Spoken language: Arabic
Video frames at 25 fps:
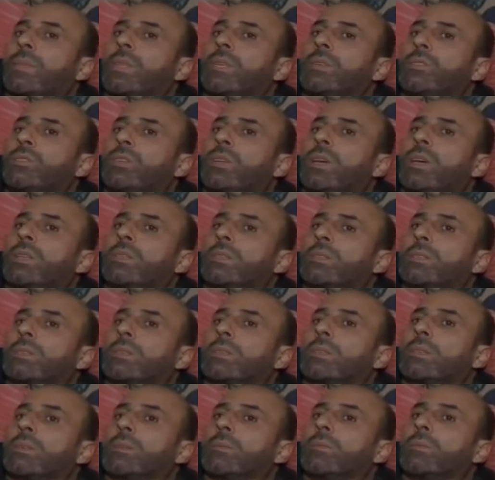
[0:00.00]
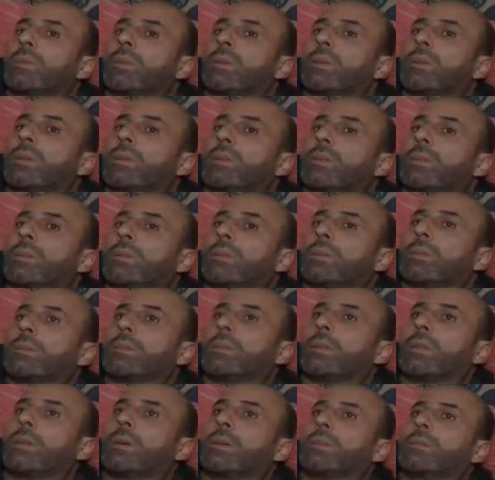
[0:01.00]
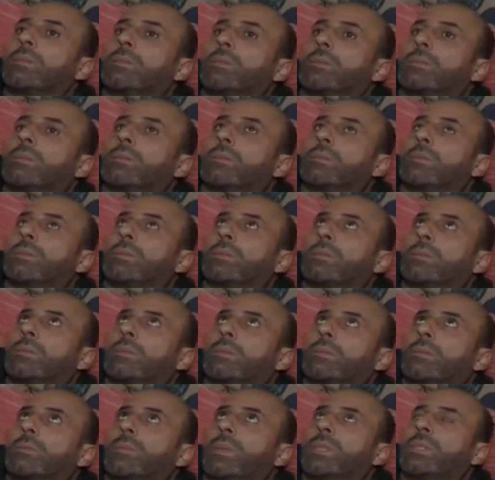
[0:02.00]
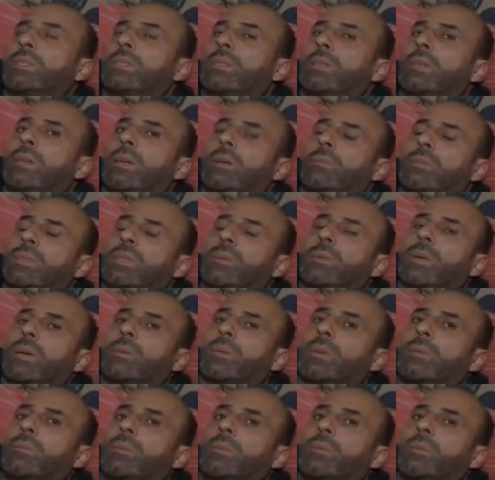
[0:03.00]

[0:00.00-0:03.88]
جرحت الصدر ضليت 8 ايام تماما